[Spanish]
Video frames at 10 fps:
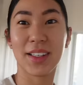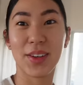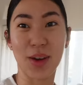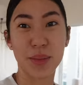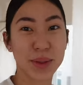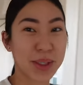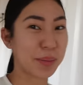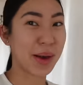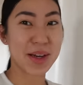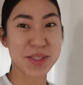Lo voy a mostrar
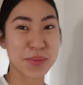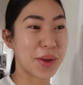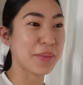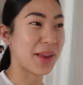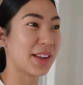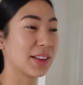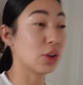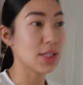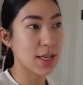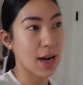para ver si pueden ver. Tengo
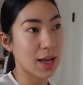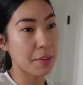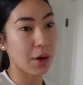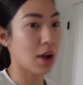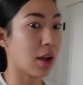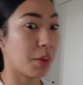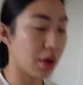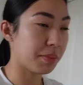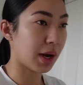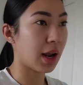que hacer la cámara, nos acabamos
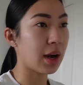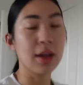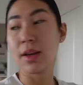de parar.